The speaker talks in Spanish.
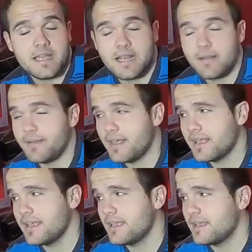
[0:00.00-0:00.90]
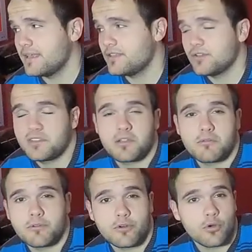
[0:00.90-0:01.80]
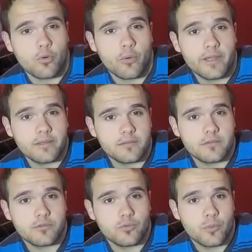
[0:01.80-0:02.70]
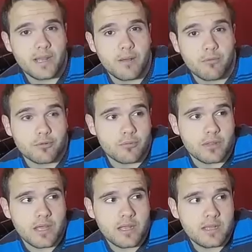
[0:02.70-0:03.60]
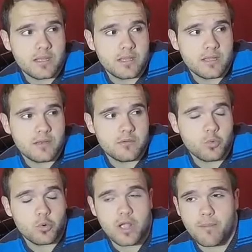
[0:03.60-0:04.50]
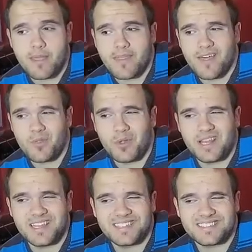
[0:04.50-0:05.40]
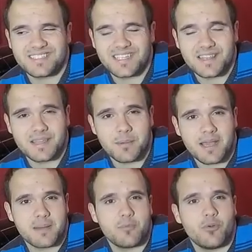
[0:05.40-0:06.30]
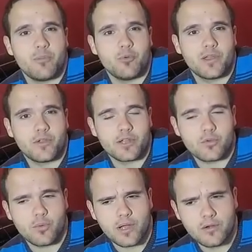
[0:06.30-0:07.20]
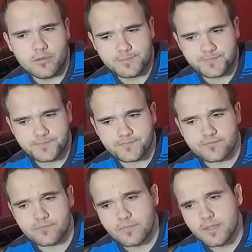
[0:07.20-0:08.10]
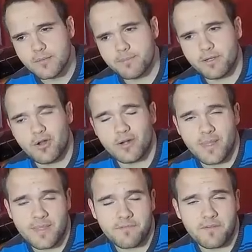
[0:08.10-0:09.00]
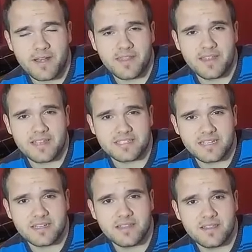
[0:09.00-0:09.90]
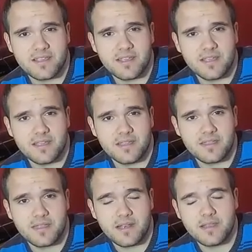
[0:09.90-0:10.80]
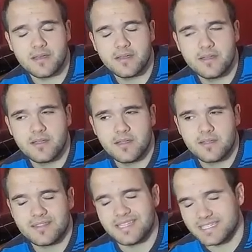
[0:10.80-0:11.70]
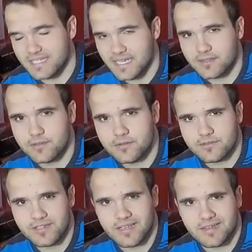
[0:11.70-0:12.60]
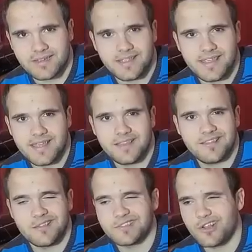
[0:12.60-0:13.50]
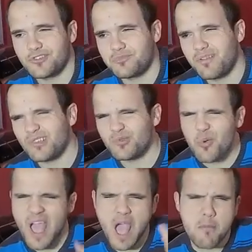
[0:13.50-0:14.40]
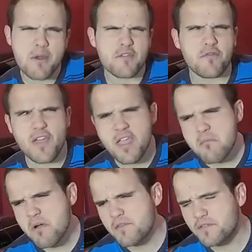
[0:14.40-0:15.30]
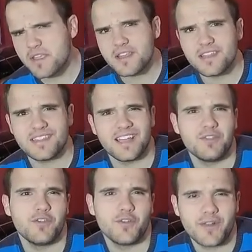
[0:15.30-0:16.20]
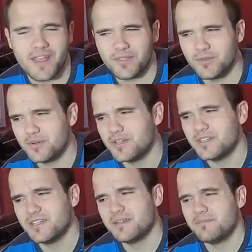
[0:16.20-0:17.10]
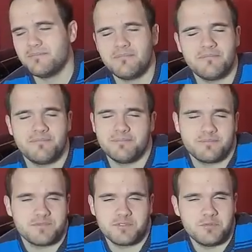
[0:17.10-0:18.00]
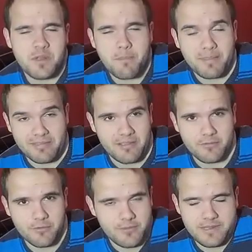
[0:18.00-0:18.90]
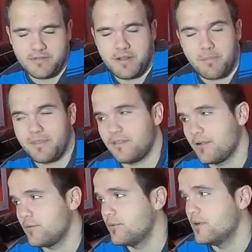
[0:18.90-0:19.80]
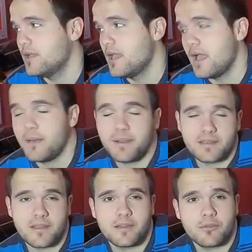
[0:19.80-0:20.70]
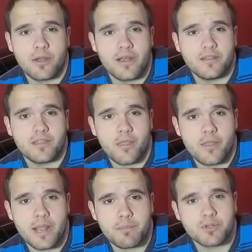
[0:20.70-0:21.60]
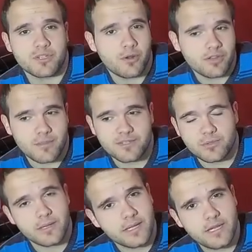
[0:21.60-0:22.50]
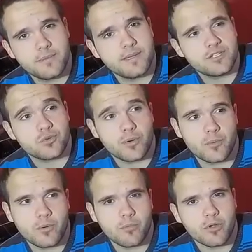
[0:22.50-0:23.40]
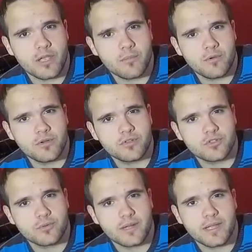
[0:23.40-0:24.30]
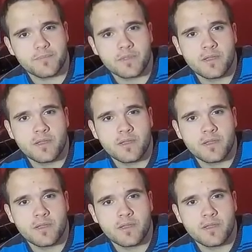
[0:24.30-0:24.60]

La verdad que yo este juego no lo jugué, no tuve la oportunidad ni nunca me ha dado el S de bajarme un emulador y jugarlo. Pero los grandes fans de la saga de Zelda, deseando, o sea, ayer tirándose a los pedas, ¡guau! ¡Por fin, Gritando, llorando. Mm, un espectáculo, un espectáculo. Aparte de esto, en el Nintendo Direct pues, hablamos también sobre Kirby, sobre el nuevo Pokémon, sobre